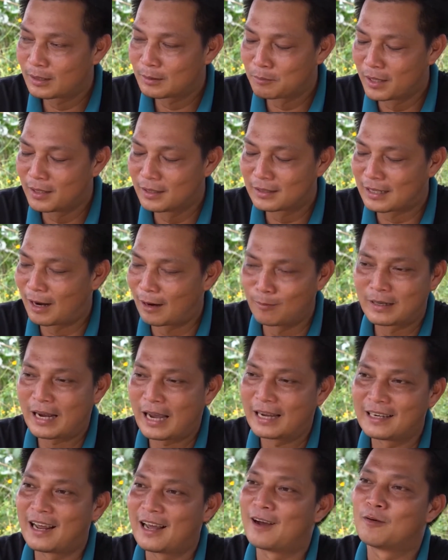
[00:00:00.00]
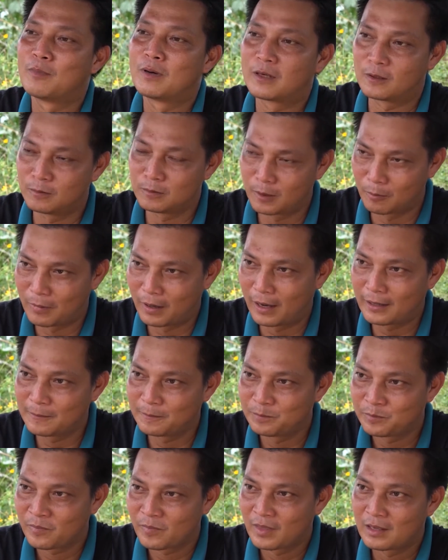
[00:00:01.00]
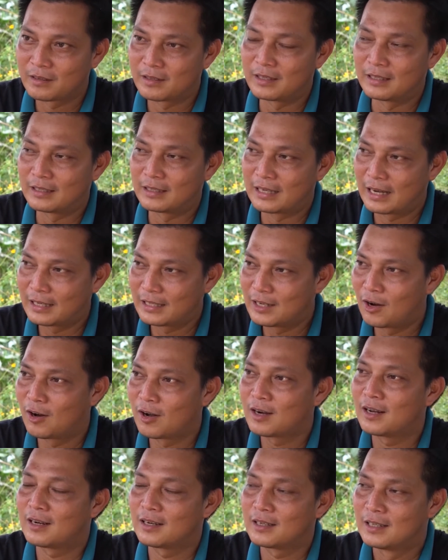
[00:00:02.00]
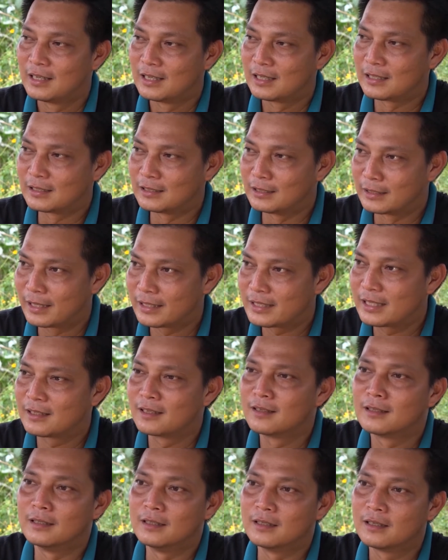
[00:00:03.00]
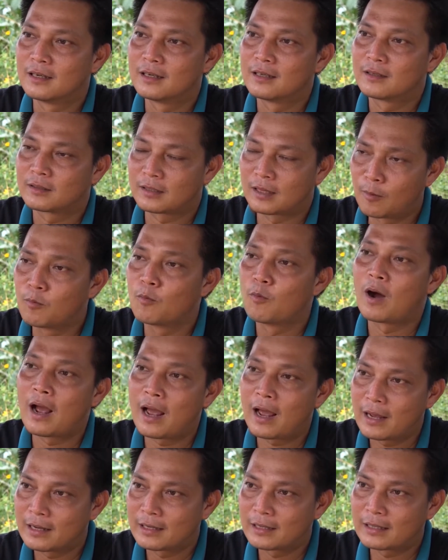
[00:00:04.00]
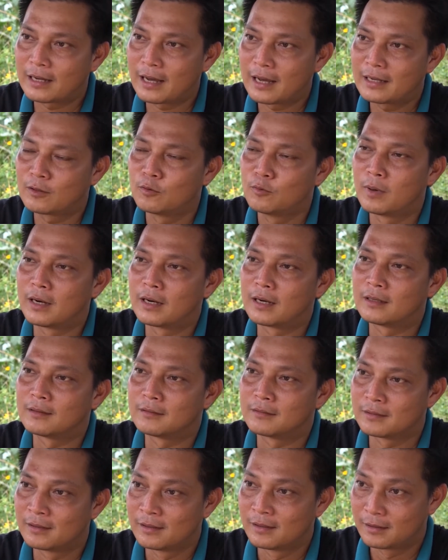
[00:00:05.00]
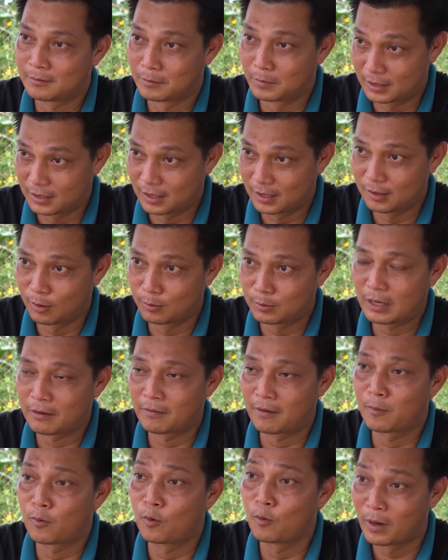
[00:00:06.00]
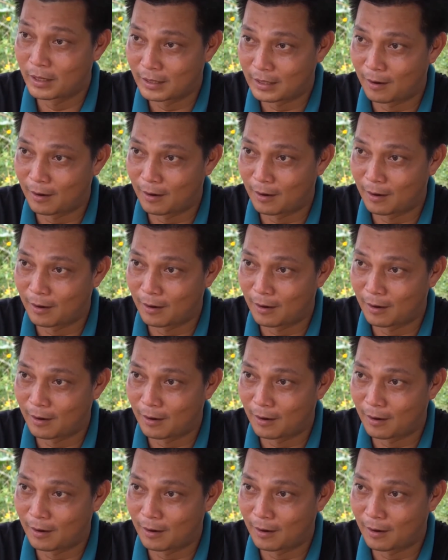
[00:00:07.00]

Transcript: Mình trồng cái nào mình cũng dùng hết. Thì cái đó đó người ta sẽ tin tưởng ờ, thông qua cái của mình mình sử dụng sản phẩm của mình